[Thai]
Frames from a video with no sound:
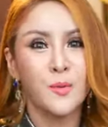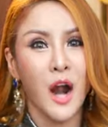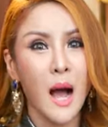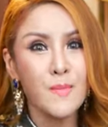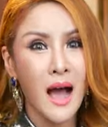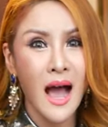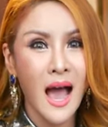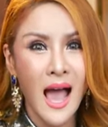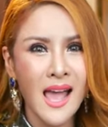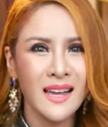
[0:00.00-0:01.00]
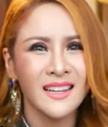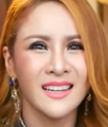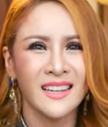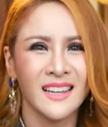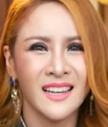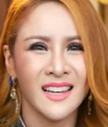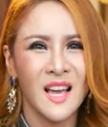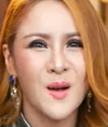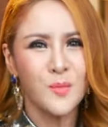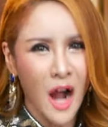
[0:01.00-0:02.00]
พร้อมไหม
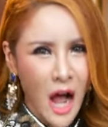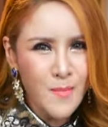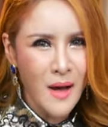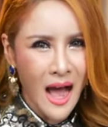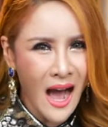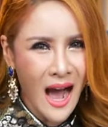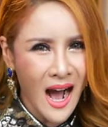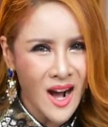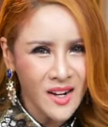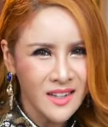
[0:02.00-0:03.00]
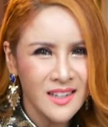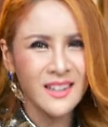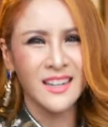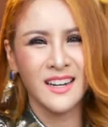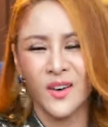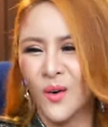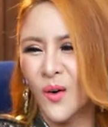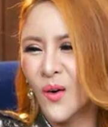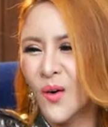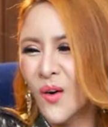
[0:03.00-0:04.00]
พร้อมเปล่าโอ้
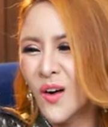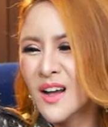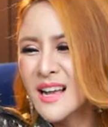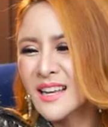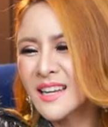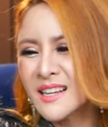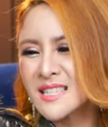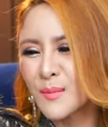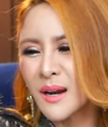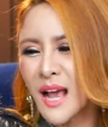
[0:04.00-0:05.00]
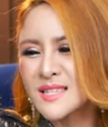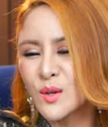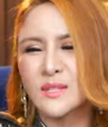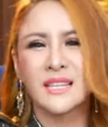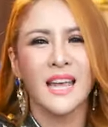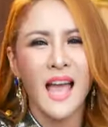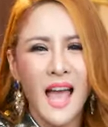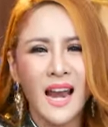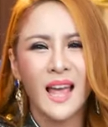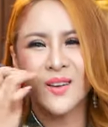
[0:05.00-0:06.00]
คิดถึงสัมมนาสดจะแย่
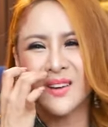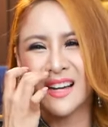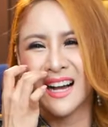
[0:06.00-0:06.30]
แล้ว